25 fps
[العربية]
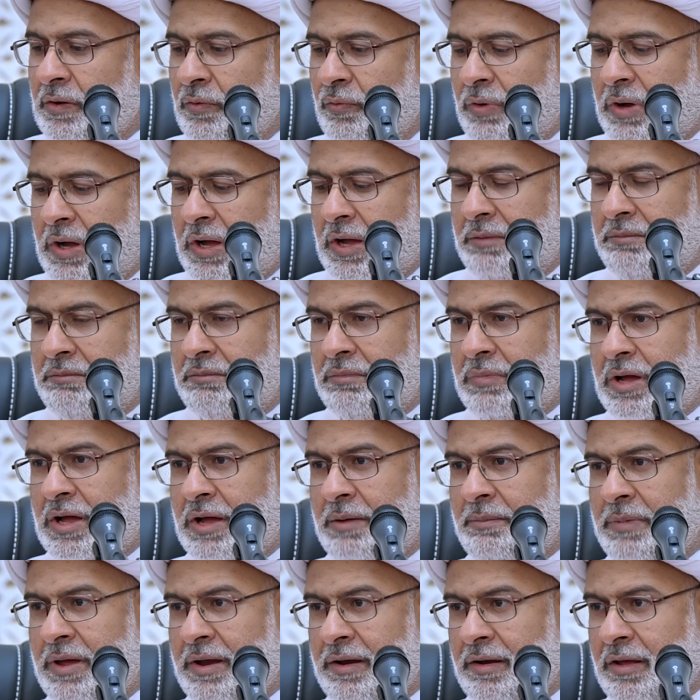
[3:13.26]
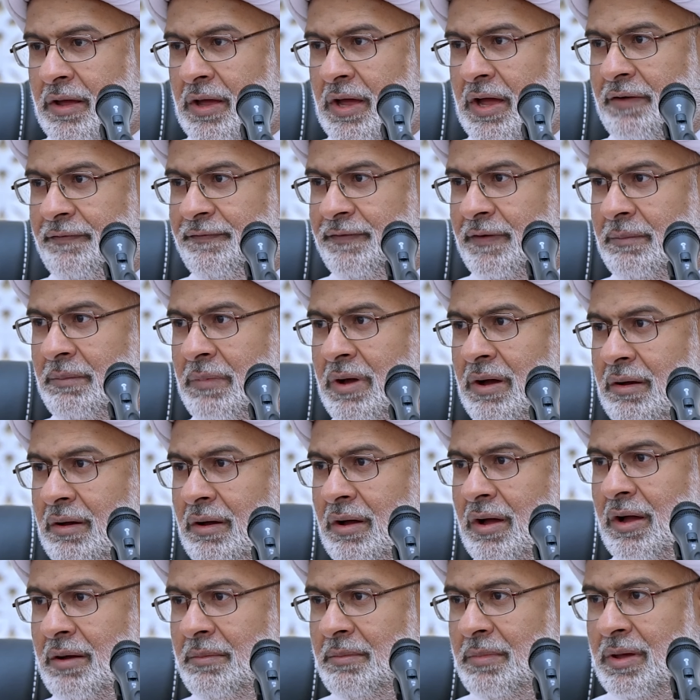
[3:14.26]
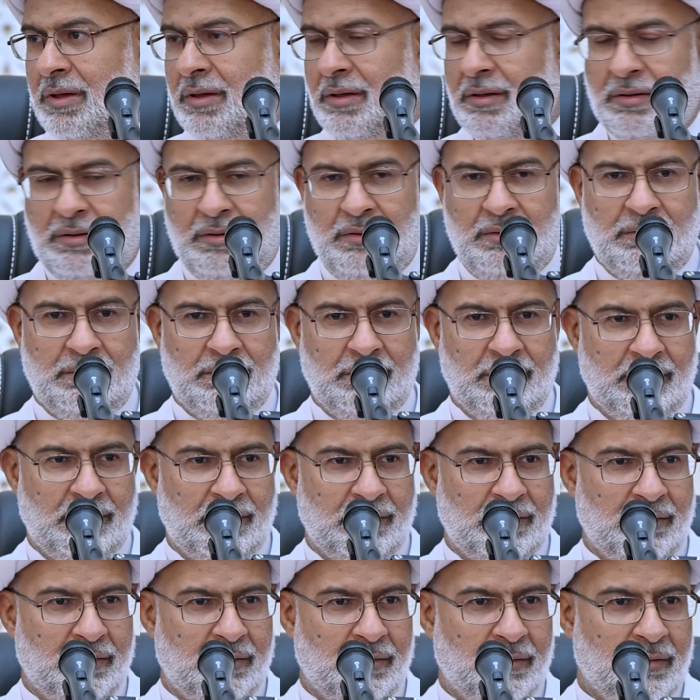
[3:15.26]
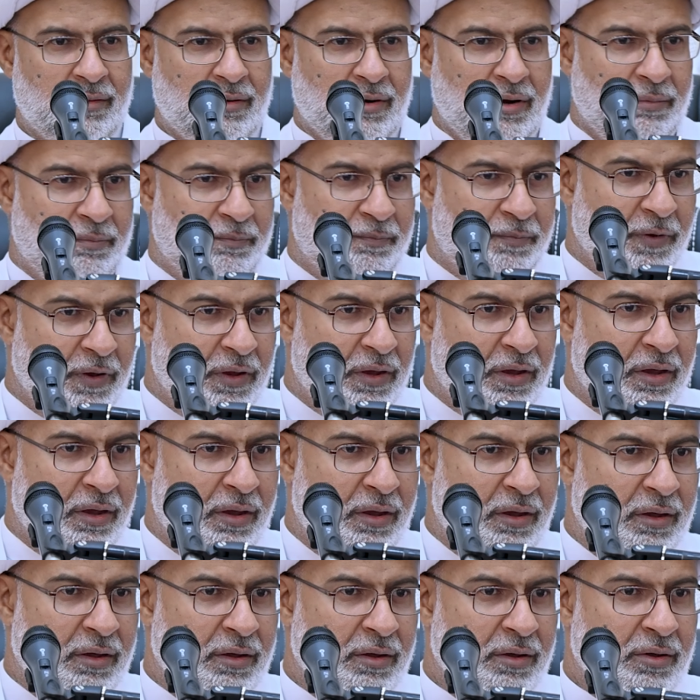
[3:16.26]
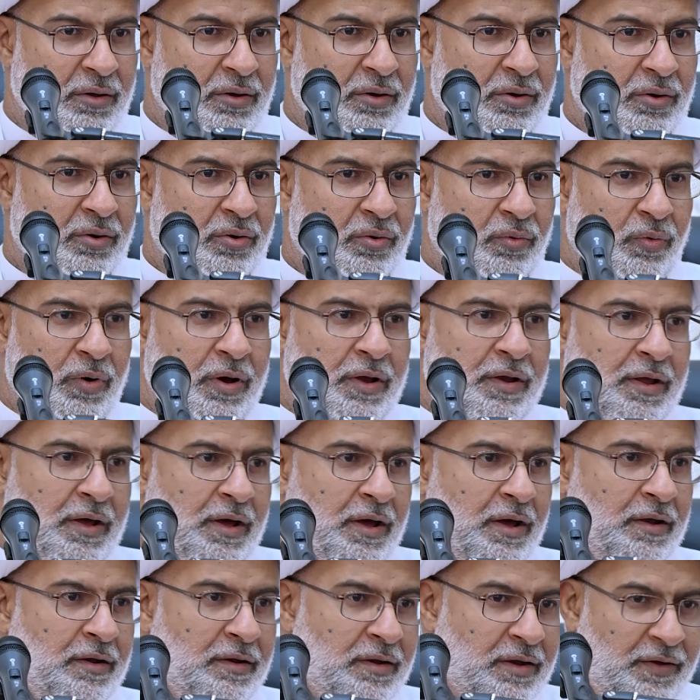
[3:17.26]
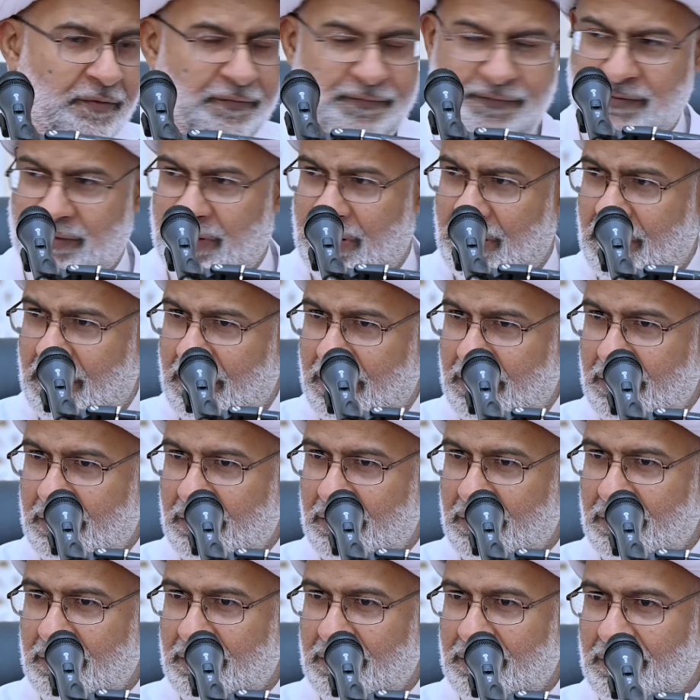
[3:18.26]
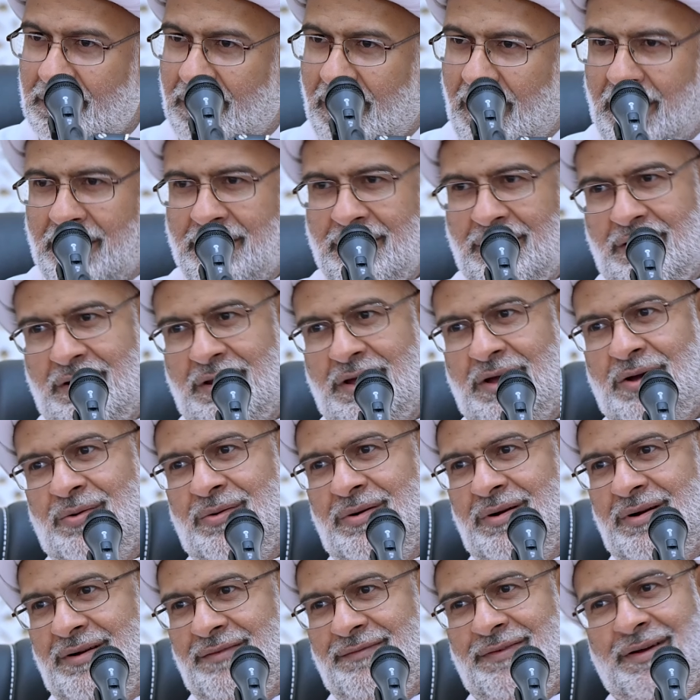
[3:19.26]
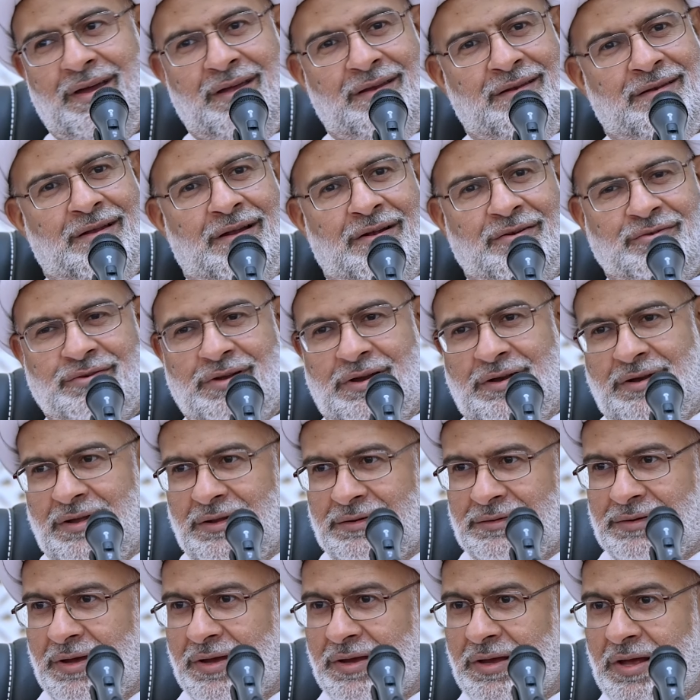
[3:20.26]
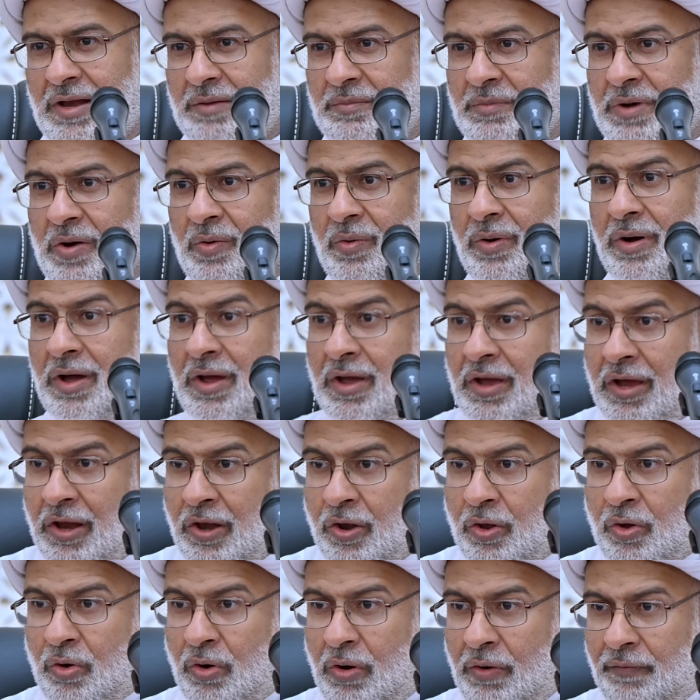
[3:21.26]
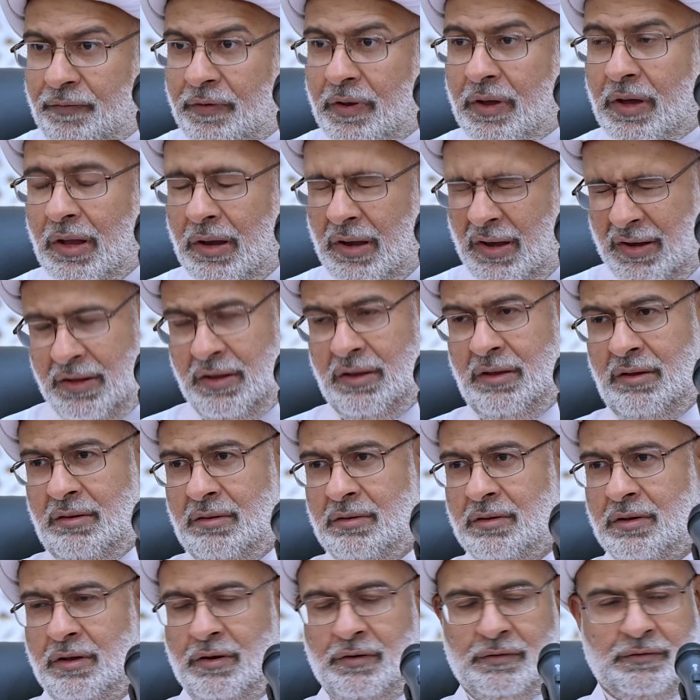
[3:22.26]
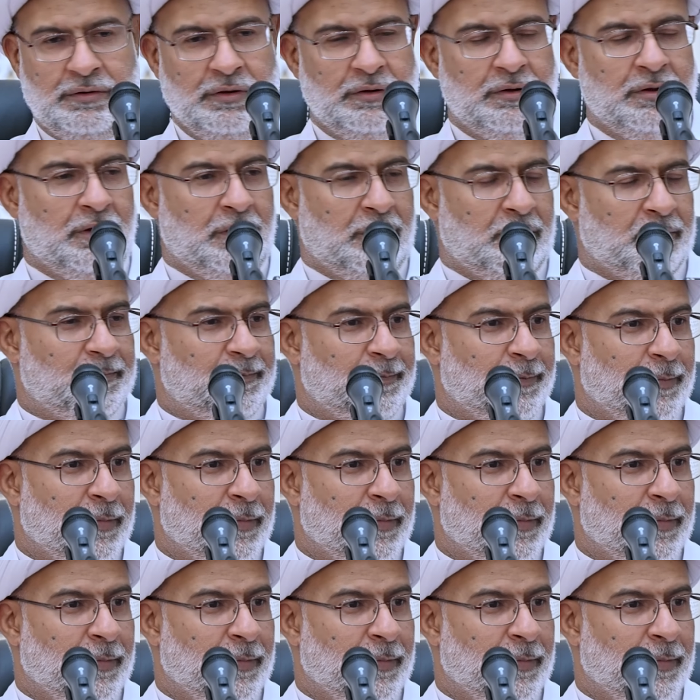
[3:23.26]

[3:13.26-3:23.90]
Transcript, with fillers: واما من خاف مقام ربه ونهى النفس عن الهوى فإن الجنة هي المأوى الخوف يخليه يرتدع